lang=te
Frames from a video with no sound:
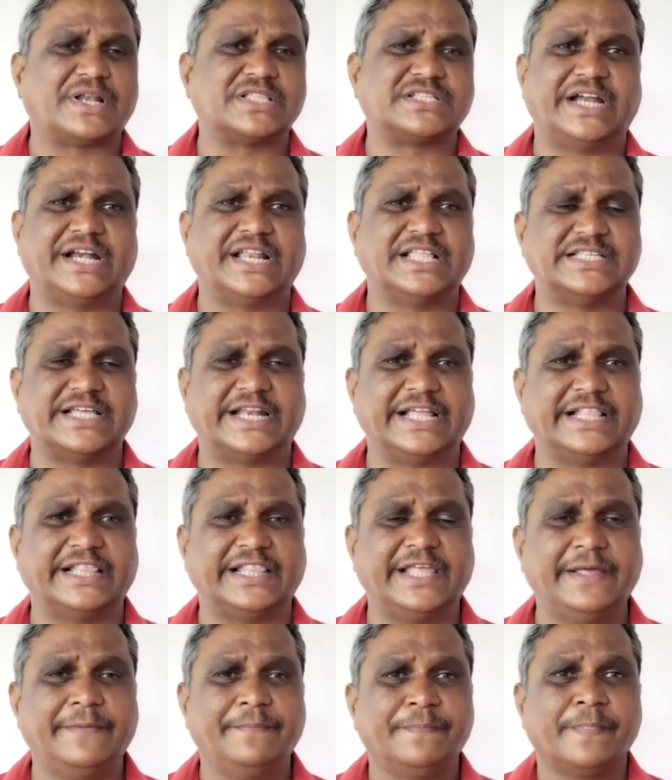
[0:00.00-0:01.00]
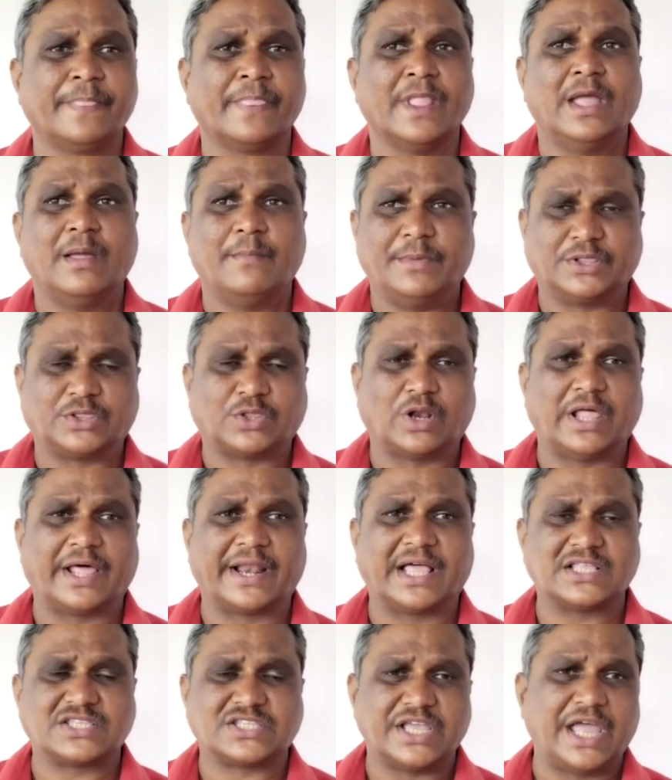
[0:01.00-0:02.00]
ఏర్పాటు చేయడం జరిగింది
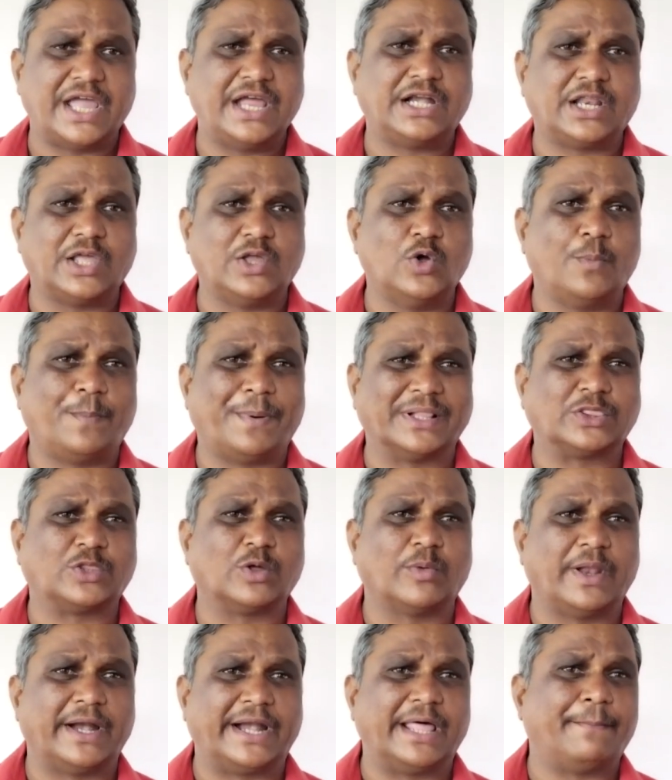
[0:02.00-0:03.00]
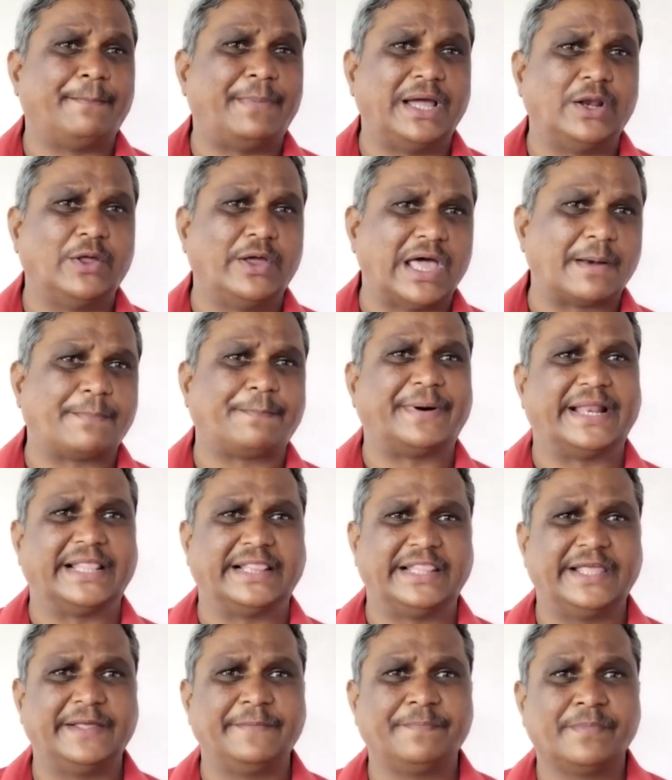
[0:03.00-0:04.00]
మిత్రులారా సిఐటియు పంతొమ్మిది వందల డెబ్బైలో
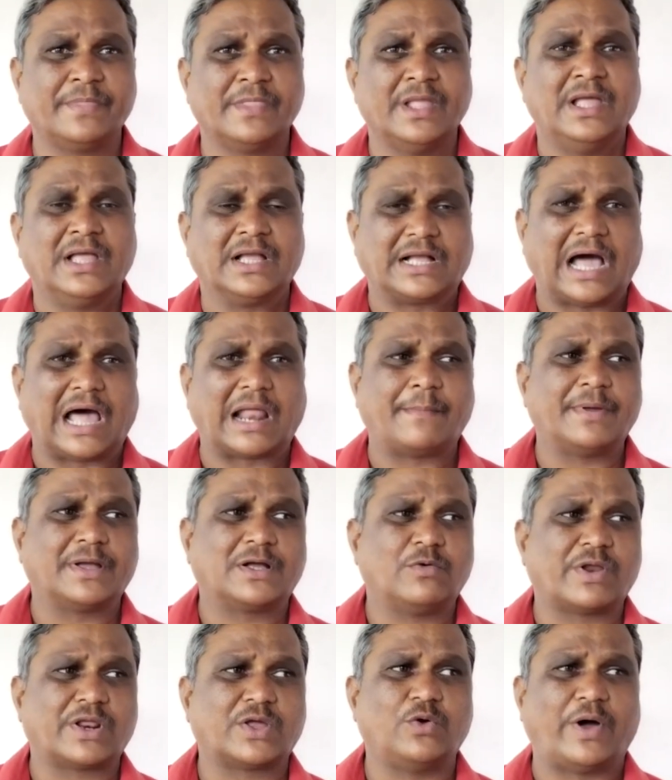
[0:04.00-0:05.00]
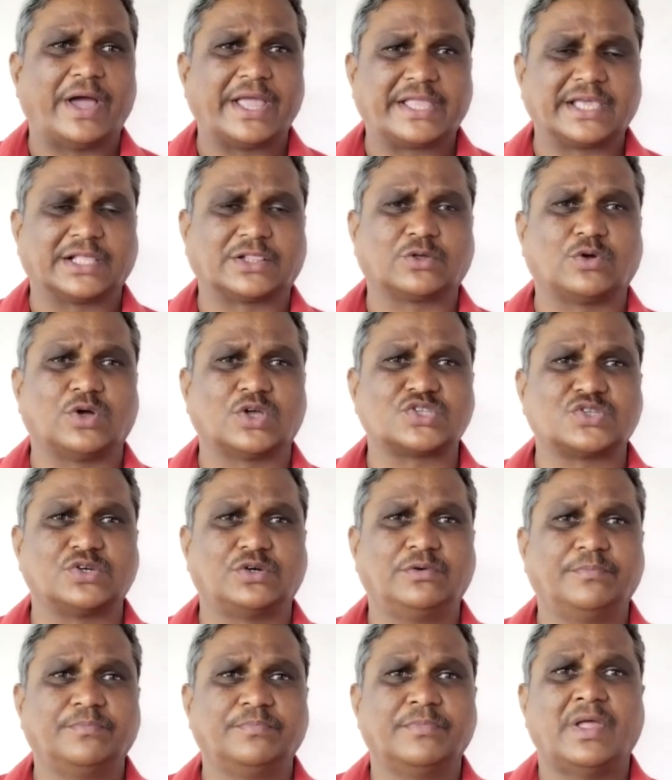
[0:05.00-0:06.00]
ఏర్పడింది కార్మిక వర్గం ఐక్యత
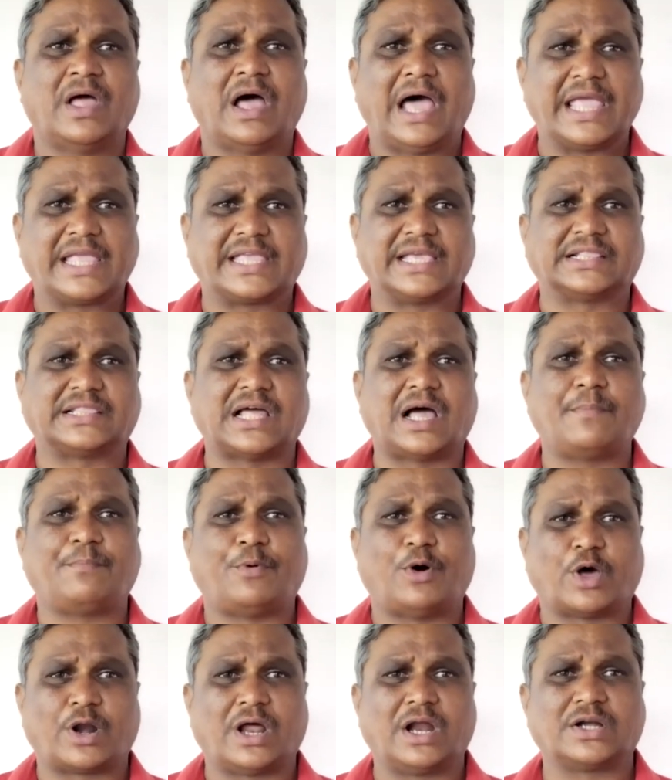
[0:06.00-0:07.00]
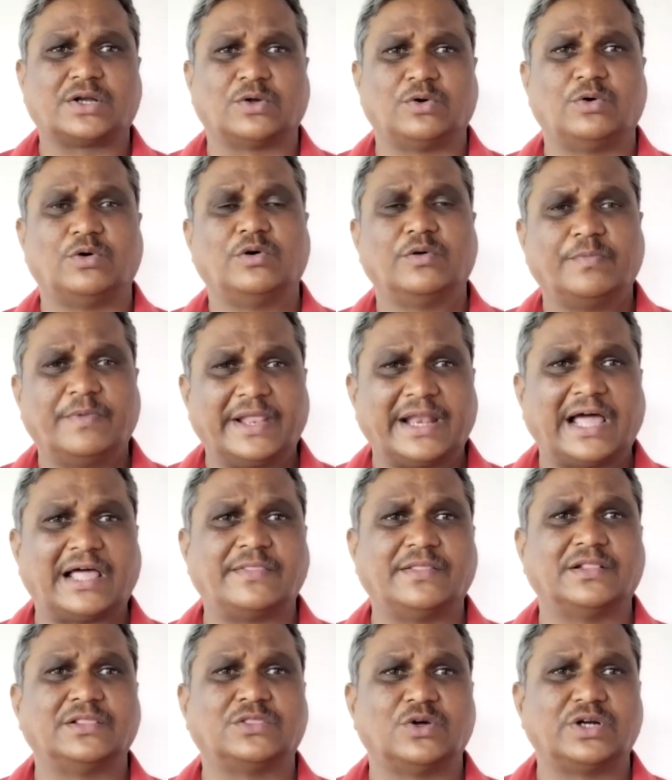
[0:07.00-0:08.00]
కోసం ఐక్యత పోరాటం
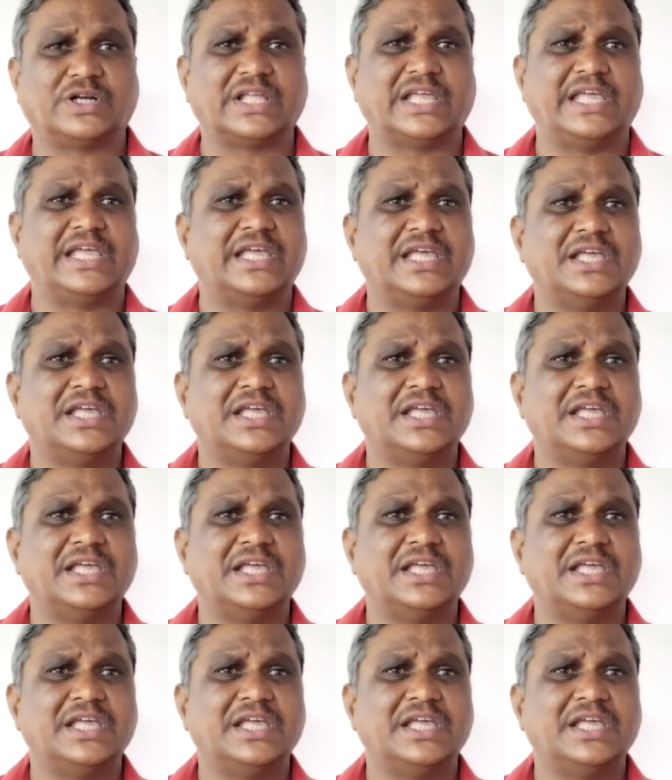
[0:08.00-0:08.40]
నినాదంతో